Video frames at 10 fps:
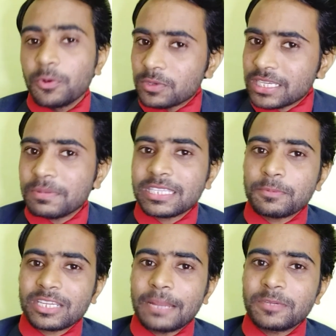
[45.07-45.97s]
उसे भी
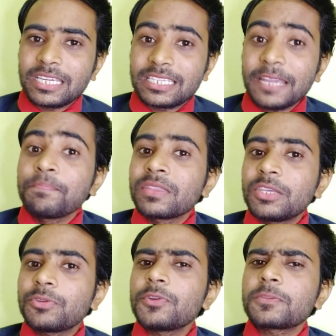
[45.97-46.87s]
सब्सक्राइब कीजिए
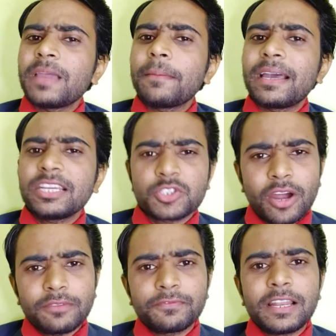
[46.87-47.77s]
क्योंकि उसमें हमारे
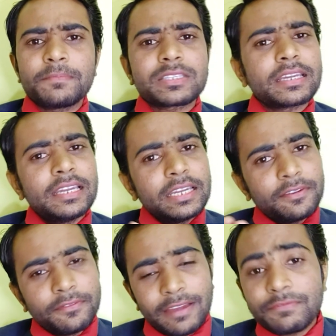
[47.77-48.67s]
शॉर्ट फिल्म
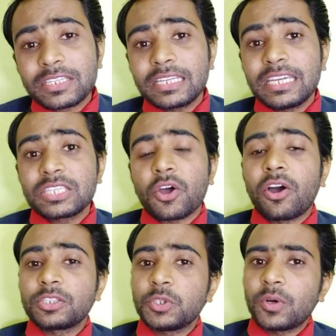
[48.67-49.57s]
वेब सीरीज़
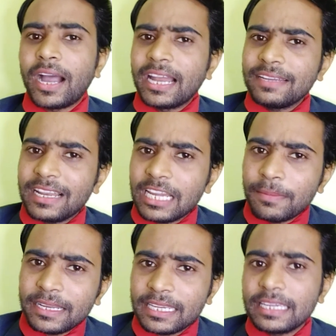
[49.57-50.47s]
और जो आने वाले
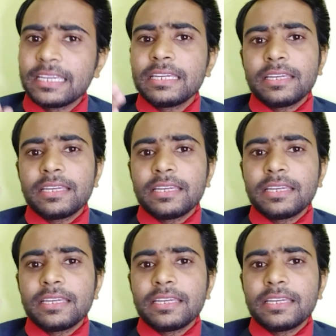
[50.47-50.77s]
हमारे